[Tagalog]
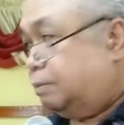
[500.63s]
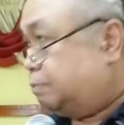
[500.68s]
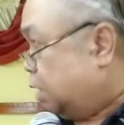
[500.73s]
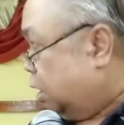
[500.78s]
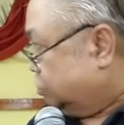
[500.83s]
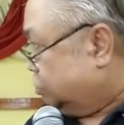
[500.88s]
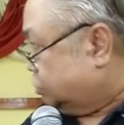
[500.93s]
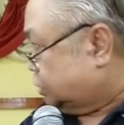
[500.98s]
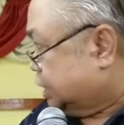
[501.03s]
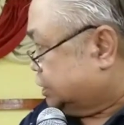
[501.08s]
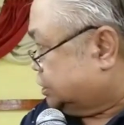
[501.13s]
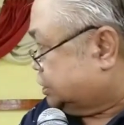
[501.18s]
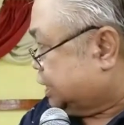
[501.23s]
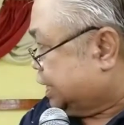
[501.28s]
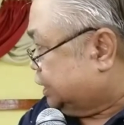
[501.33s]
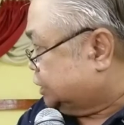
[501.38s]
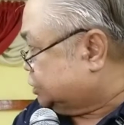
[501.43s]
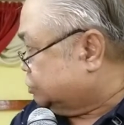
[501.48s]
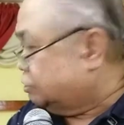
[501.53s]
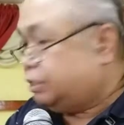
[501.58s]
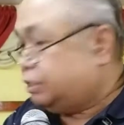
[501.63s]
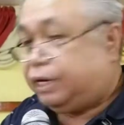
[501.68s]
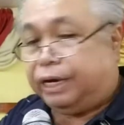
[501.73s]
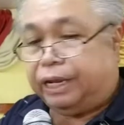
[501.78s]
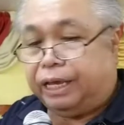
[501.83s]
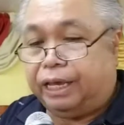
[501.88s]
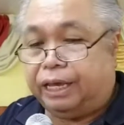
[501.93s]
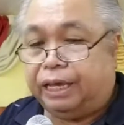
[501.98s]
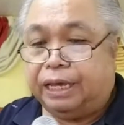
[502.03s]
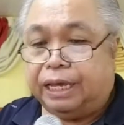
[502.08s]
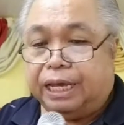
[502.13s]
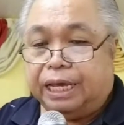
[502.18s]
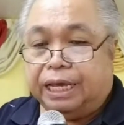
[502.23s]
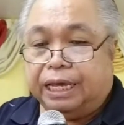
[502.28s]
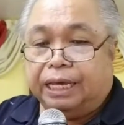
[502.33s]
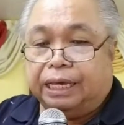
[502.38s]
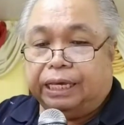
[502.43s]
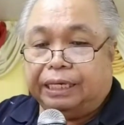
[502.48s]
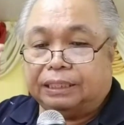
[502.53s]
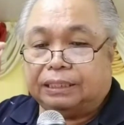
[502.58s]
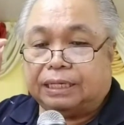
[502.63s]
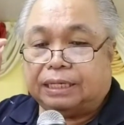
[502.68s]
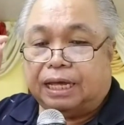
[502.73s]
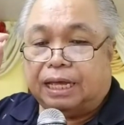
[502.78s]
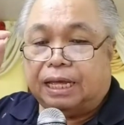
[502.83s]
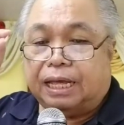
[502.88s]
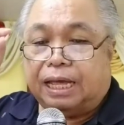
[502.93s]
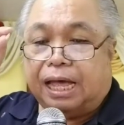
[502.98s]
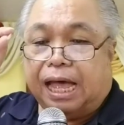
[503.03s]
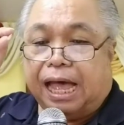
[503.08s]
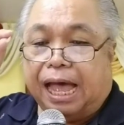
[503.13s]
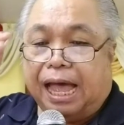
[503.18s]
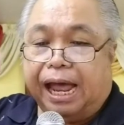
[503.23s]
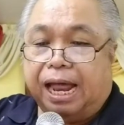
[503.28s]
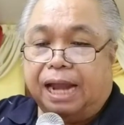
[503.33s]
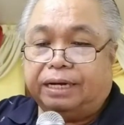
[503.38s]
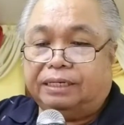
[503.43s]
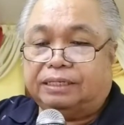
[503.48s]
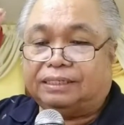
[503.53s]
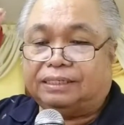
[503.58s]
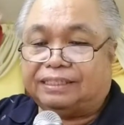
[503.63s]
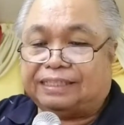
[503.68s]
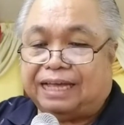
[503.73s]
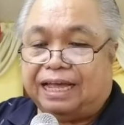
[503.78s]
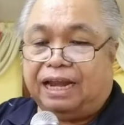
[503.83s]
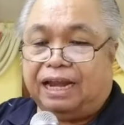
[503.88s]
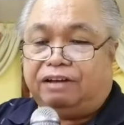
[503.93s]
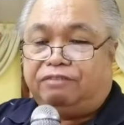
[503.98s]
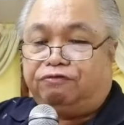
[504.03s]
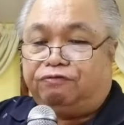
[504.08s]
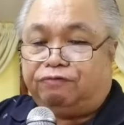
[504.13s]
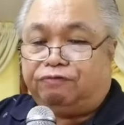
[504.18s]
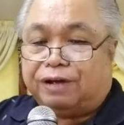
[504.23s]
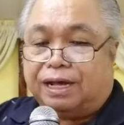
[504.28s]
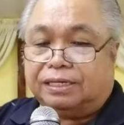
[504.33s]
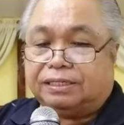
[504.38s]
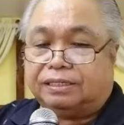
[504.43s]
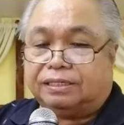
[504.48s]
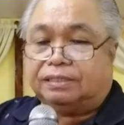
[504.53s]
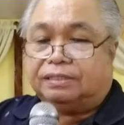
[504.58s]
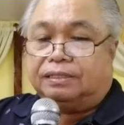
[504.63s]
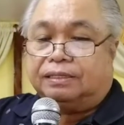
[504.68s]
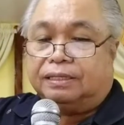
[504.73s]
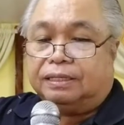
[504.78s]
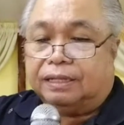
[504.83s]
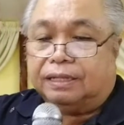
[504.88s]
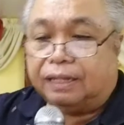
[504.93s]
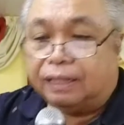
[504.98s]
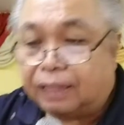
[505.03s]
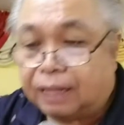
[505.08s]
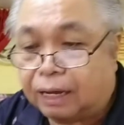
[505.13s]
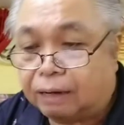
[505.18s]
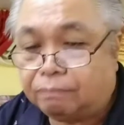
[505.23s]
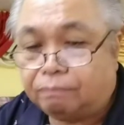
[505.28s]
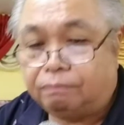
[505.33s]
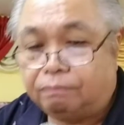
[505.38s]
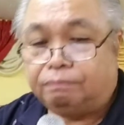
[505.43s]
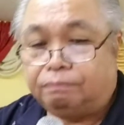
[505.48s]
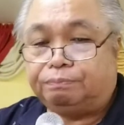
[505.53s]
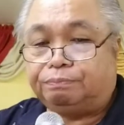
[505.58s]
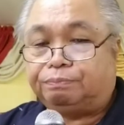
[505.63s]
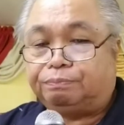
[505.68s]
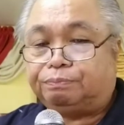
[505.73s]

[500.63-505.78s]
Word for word: mong translation na is a unsteadfast love.